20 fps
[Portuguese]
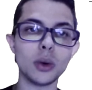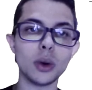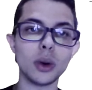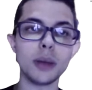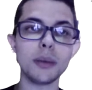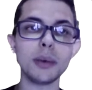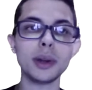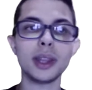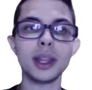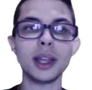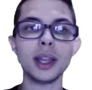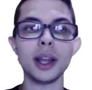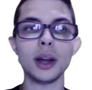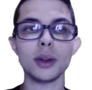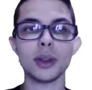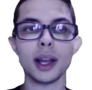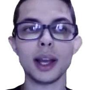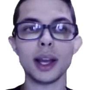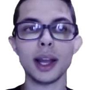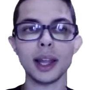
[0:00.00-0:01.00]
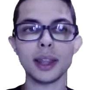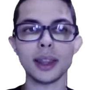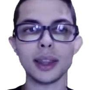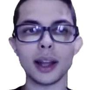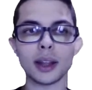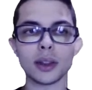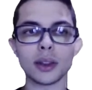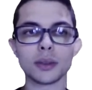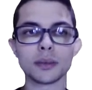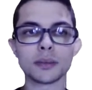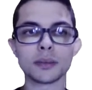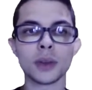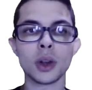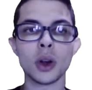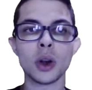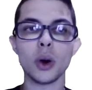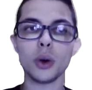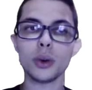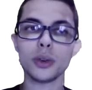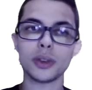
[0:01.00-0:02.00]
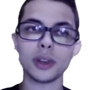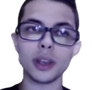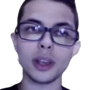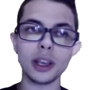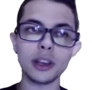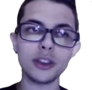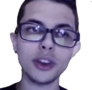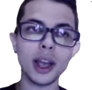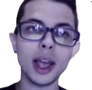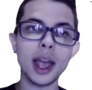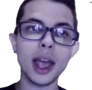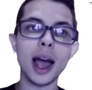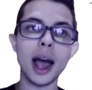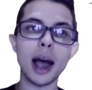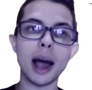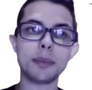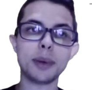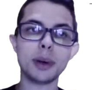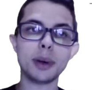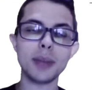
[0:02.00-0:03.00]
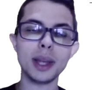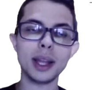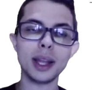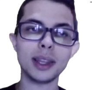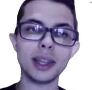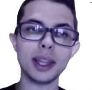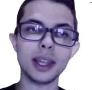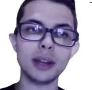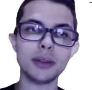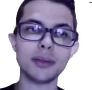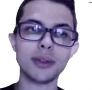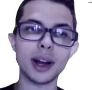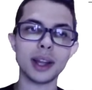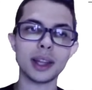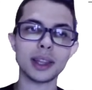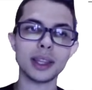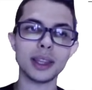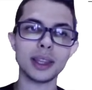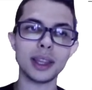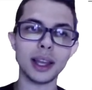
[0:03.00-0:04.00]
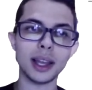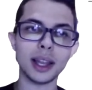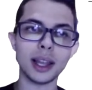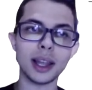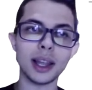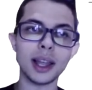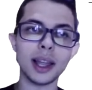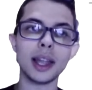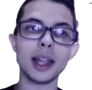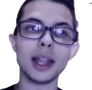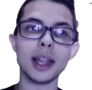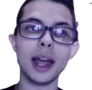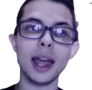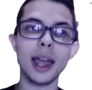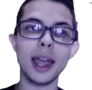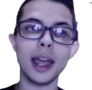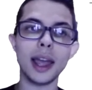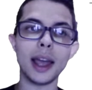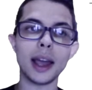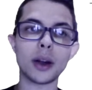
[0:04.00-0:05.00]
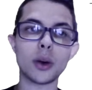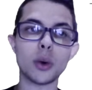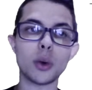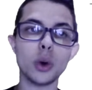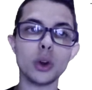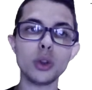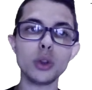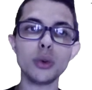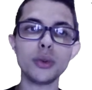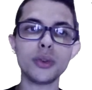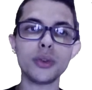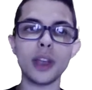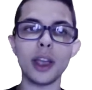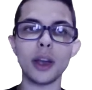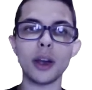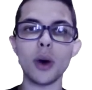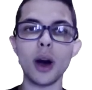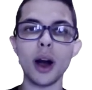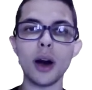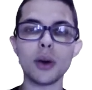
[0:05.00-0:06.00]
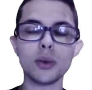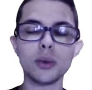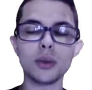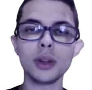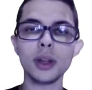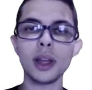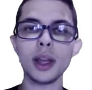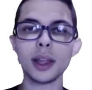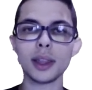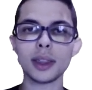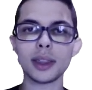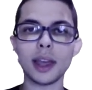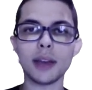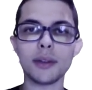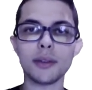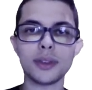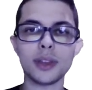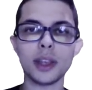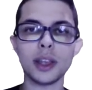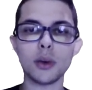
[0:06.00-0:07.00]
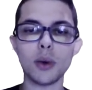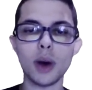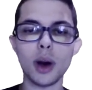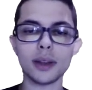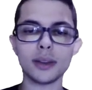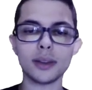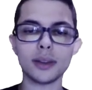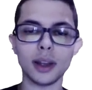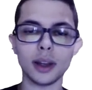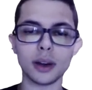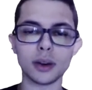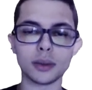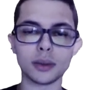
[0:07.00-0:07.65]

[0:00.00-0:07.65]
e material degradado. Ou seja, a primeira derivada dela é quando φ é igual a 1, deve ser igual a zero.